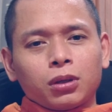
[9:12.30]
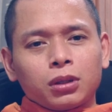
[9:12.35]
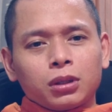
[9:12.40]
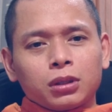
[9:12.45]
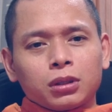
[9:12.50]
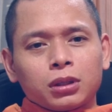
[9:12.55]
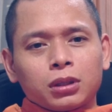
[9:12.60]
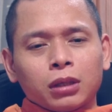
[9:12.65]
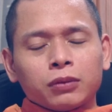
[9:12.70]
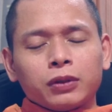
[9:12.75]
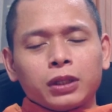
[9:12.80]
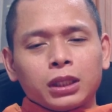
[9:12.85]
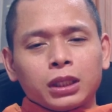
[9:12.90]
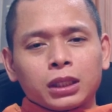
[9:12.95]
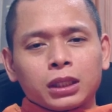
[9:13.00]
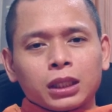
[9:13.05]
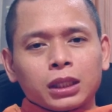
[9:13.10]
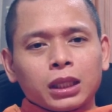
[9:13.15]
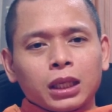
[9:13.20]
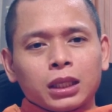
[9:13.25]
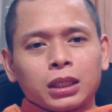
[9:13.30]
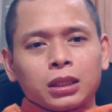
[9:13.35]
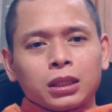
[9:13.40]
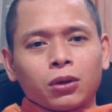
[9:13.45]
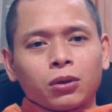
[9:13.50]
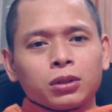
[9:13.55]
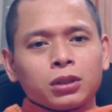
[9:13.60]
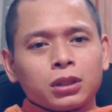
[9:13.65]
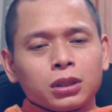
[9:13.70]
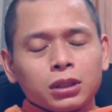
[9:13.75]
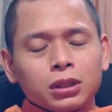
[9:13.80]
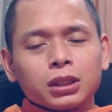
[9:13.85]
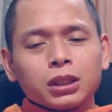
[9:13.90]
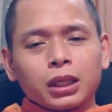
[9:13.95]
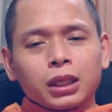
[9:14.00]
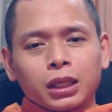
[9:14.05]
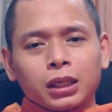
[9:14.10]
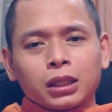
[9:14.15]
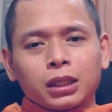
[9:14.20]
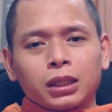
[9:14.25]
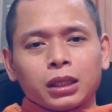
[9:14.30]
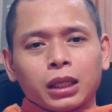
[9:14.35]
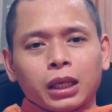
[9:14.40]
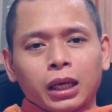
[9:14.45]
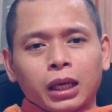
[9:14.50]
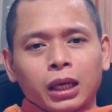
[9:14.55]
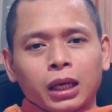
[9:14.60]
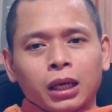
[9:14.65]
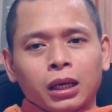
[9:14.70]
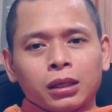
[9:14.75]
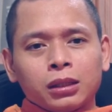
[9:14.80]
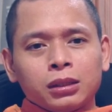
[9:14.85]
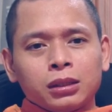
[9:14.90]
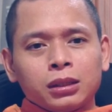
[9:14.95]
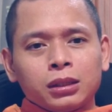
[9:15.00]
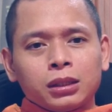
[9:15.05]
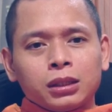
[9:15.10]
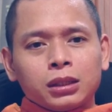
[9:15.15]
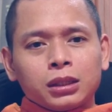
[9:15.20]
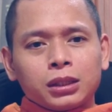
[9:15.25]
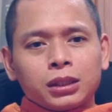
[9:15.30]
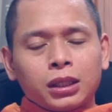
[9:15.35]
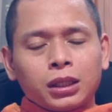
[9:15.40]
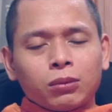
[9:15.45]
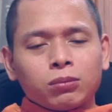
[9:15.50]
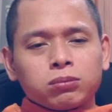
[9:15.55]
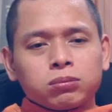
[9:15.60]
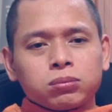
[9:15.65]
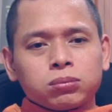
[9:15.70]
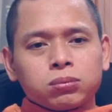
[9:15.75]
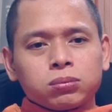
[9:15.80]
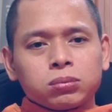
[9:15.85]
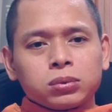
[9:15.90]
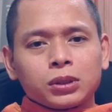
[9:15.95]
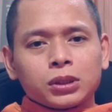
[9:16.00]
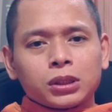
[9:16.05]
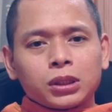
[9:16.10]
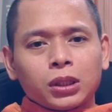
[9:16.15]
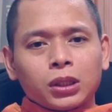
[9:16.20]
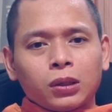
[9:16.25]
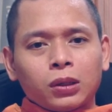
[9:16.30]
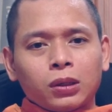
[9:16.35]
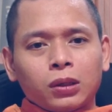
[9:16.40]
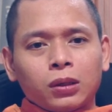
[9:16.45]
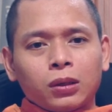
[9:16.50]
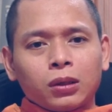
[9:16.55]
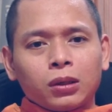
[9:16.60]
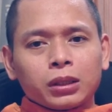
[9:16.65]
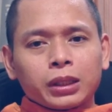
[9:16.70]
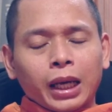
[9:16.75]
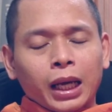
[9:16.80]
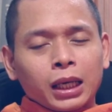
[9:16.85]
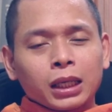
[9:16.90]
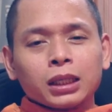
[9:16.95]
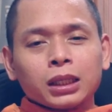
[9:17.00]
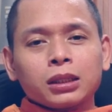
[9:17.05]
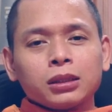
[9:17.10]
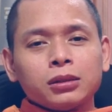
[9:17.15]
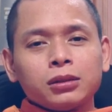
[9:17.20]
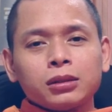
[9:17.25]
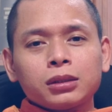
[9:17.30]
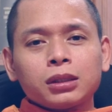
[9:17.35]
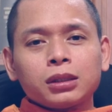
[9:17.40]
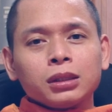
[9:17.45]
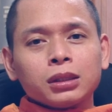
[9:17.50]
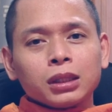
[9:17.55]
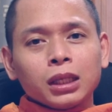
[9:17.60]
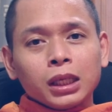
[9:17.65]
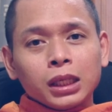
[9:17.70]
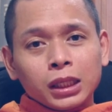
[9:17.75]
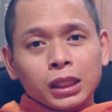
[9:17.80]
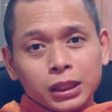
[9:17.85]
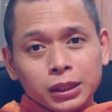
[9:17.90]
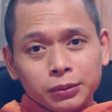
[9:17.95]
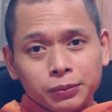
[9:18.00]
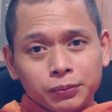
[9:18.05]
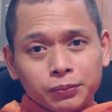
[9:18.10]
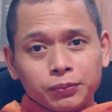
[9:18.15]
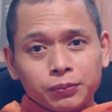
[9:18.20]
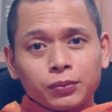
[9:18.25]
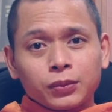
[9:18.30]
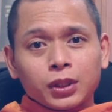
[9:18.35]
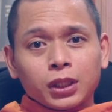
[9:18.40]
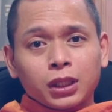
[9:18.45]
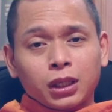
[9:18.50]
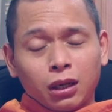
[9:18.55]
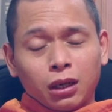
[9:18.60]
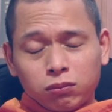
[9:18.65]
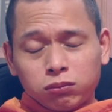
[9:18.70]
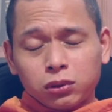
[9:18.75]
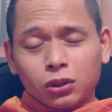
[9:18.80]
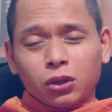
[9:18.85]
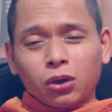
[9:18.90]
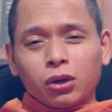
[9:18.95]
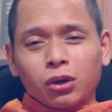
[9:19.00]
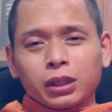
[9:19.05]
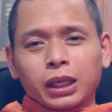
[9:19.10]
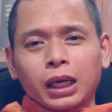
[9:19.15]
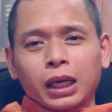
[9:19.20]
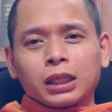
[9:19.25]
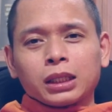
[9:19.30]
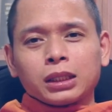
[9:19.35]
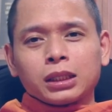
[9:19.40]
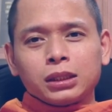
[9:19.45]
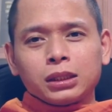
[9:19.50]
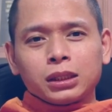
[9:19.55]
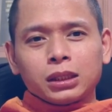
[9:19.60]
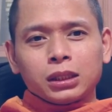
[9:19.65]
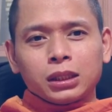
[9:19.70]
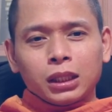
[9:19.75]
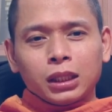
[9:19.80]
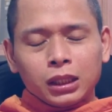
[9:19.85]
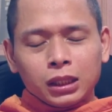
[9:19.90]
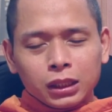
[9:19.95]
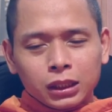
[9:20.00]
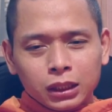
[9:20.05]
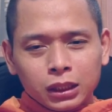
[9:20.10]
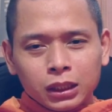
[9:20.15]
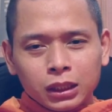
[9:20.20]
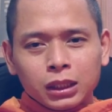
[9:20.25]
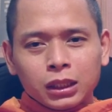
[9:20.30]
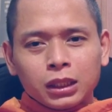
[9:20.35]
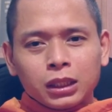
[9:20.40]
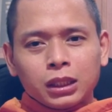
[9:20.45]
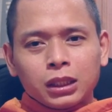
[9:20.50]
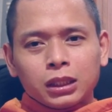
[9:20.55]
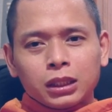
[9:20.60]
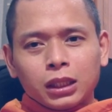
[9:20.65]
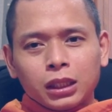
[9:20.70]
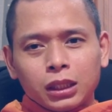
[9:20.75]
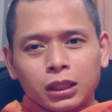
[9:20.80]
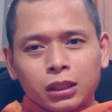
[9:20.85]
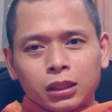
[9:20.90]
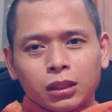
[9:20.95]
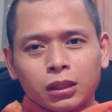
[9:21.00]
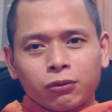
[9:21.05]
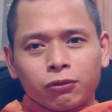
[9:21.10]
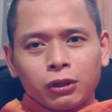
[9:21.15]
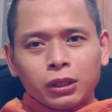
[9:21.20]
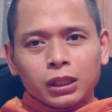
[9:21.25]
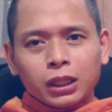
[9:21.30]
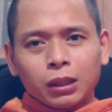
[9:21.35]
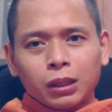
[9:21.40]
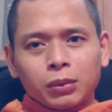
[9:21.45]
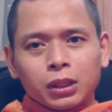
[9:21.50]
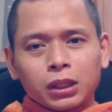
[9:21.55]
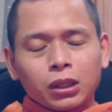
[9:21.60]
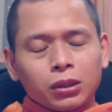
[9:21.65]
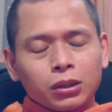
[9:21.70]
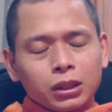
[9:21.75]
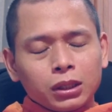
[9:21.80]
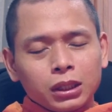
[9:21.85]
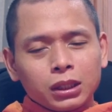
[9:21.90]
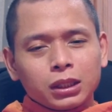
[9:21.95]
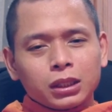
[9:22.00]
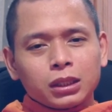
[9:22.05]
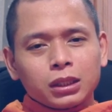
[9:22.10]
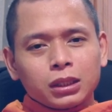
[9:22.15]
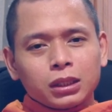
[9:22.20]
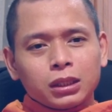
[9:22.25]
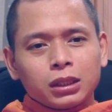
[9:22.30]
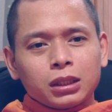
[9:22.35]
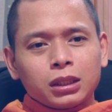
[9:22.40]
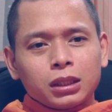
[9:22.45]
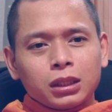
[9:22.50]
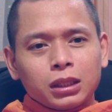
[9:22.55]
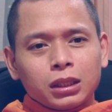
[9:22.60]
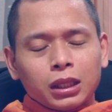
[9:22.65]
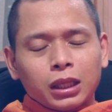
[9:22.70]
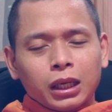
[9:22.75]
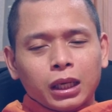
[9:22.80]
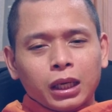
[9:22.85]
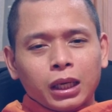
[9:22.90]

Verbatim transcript: tại vì cái này nói trước nghe là không có căn cứ kinh điển không có căn cứ kinh điển thì à, vị này mới nói là